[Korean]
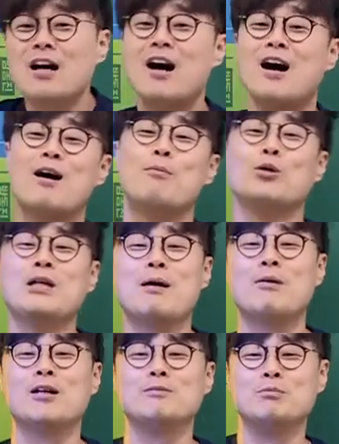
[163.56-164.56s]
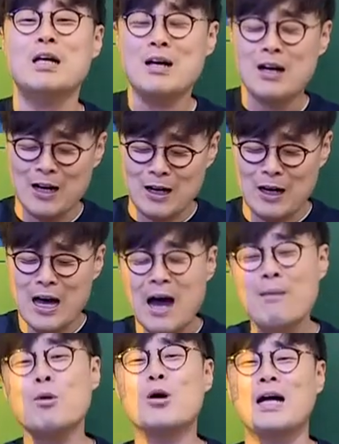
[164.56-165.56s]
아 뭐냐면 아
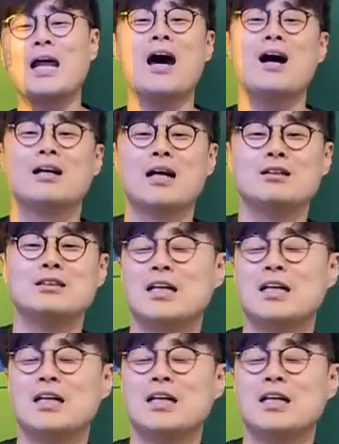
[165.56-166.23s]
항복하라 라는